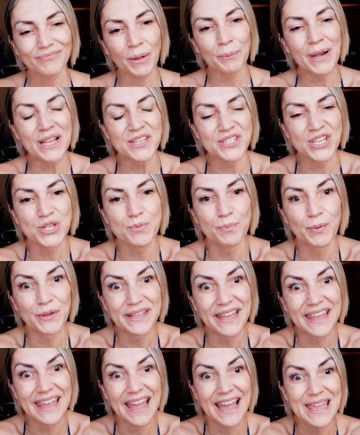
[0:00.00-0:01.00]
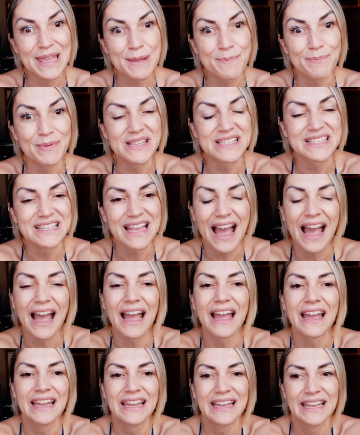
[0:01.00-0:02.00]
pra gente poder aí
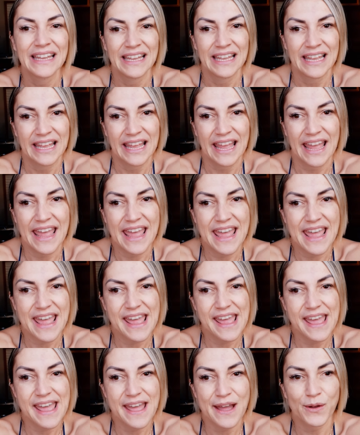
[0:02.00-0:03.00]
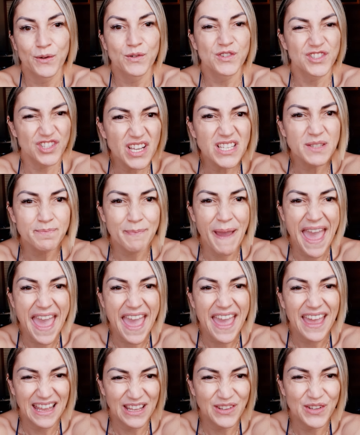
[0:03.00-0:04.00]
pisar é, com os dois pés
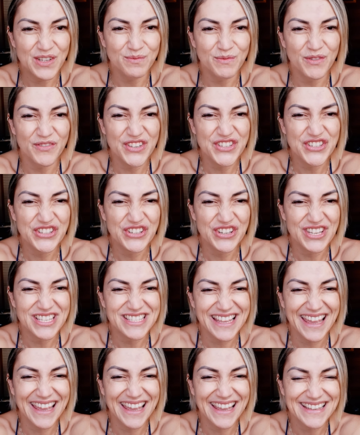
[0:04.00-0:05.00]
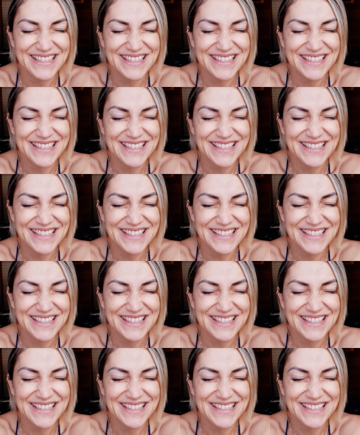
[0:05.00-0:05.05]
em 2022, né?